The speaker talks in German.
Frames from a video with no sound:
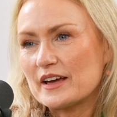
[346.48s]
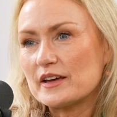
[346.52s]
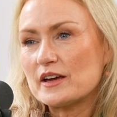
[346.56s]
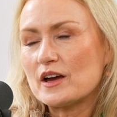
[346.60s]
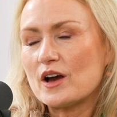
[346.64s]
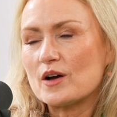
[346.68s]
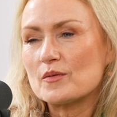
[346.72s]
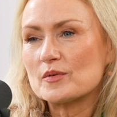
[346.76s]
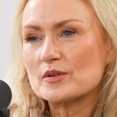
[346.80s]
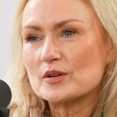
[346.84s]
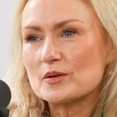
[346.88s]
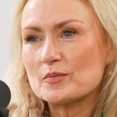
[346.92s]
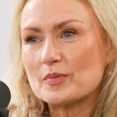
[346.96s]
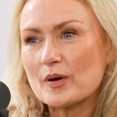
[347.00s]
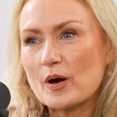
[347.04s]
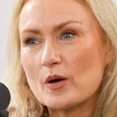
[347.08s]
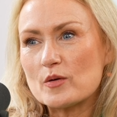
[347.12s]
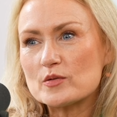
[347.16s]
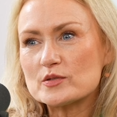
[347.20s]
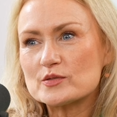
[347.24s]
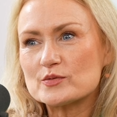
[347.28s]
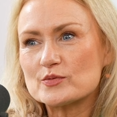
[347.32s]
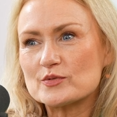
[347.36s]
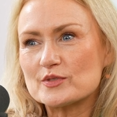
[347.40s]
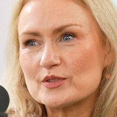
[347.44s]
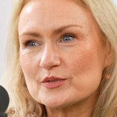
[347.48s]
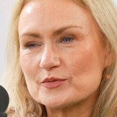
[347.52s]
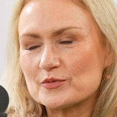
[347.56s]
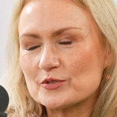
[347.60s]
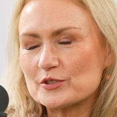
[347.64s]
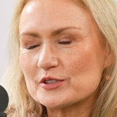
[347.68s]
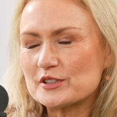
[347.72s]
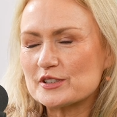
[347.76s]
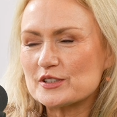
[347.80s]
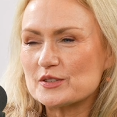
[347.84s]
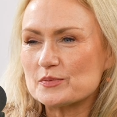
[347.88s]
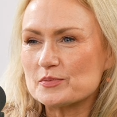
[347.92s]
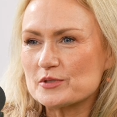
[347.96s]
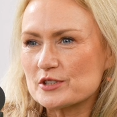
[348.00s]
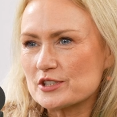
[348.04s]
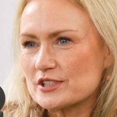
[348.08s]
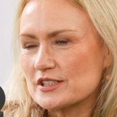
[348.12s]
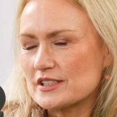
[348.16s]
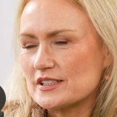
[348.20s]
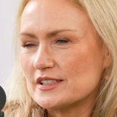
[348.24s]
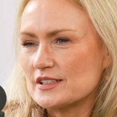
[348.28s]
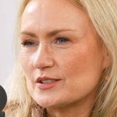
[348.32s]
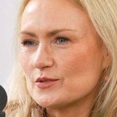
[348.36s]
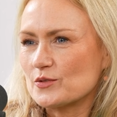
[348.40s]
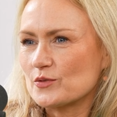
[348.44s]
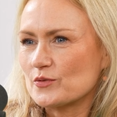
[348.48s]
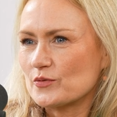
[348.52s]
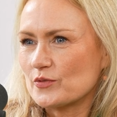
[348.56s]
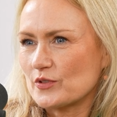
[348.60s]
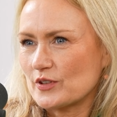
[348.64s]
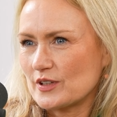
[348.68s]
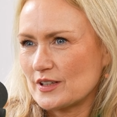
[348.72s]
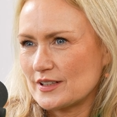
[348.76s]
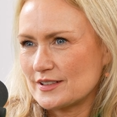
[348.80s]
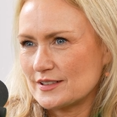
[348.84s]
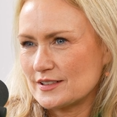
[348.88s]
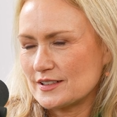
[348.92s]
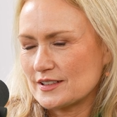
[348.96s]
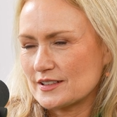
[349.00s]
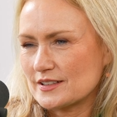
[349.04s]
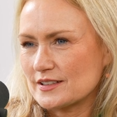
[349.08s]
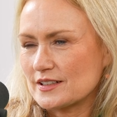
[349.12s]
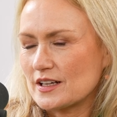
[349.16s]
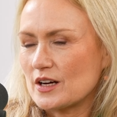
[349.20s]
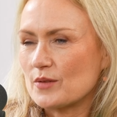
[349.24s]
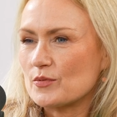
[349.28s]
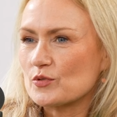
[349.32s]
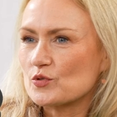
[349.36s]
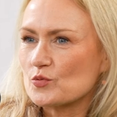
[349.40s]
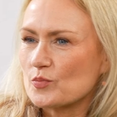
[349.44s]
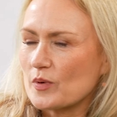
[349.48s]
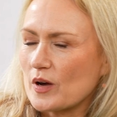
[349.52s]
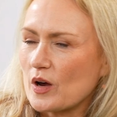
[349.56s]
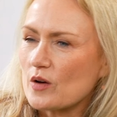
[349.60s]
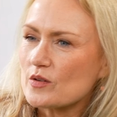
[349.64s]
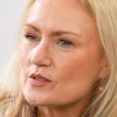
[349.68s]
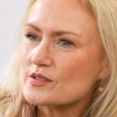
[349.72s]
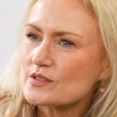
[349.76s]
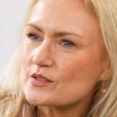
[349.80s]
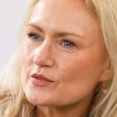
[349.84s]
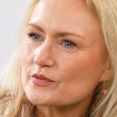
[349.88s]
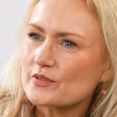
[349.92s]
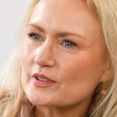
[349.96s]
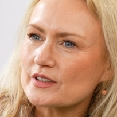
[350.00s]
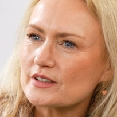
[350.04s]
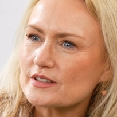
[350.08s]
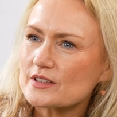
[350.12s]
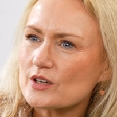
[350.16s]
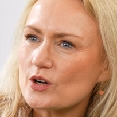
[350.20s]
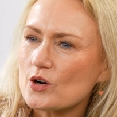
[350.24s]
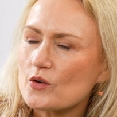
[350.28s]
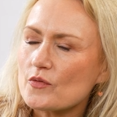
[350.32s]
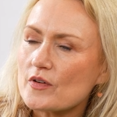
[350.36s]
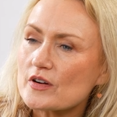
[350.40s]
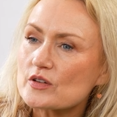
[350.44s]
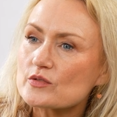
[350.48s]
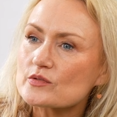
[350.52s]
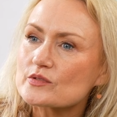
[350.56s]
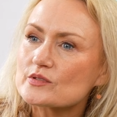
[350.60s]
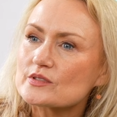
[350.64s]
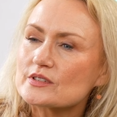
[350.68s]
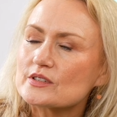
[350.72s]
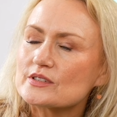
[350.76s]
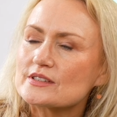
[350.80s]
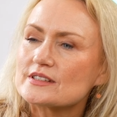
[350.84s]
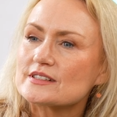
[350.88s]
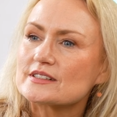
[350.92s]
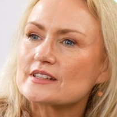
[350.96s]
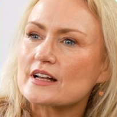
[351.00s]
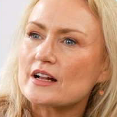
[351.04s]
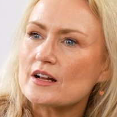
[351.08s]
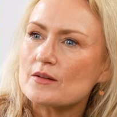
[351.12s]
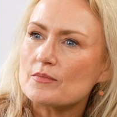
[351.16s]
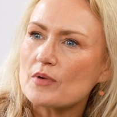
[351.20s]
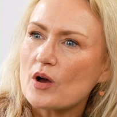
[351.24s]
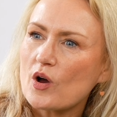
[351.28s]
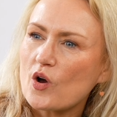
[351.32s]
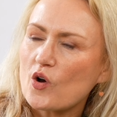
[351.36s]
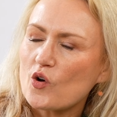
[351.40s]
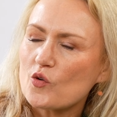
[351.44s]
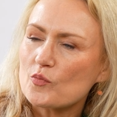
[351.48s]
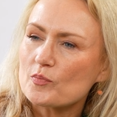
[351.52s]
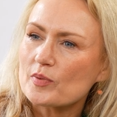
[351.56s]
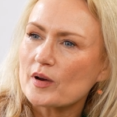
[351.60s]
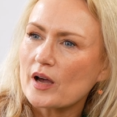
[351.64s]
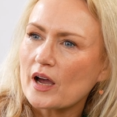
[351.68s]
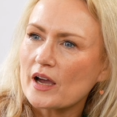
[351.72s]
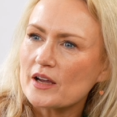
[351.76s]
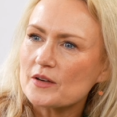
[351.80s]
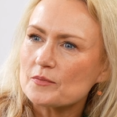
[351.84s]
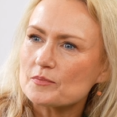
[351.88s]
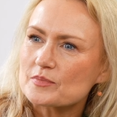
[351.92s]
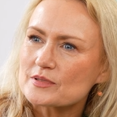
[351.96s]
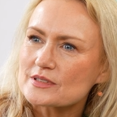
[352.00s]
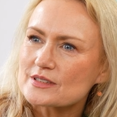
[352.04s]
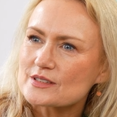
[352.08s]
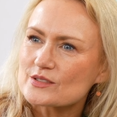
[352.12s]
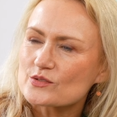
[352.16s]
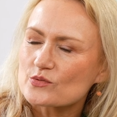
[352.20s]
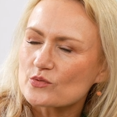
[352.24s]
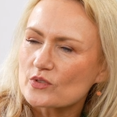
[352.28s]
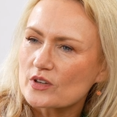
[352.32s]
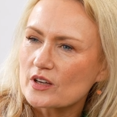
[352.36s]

Ja, aber da brauchst du dann wirklich die Bestätigung von anderen. Aber du brauchst sie vielleicht auch, weil du die selber auch bereit bist zu